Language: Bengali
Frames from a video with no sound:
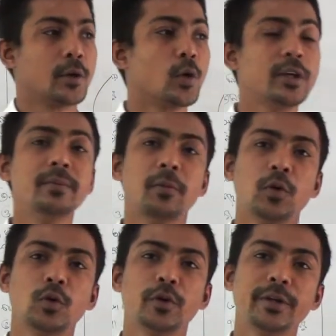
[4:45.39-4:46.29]
রহিম
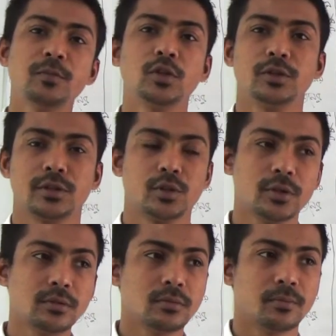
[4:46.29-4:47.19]
এবং করিম
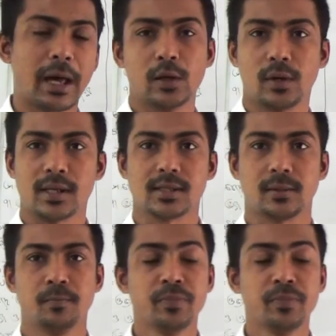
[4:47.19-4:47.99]
দুইজন বালক আছে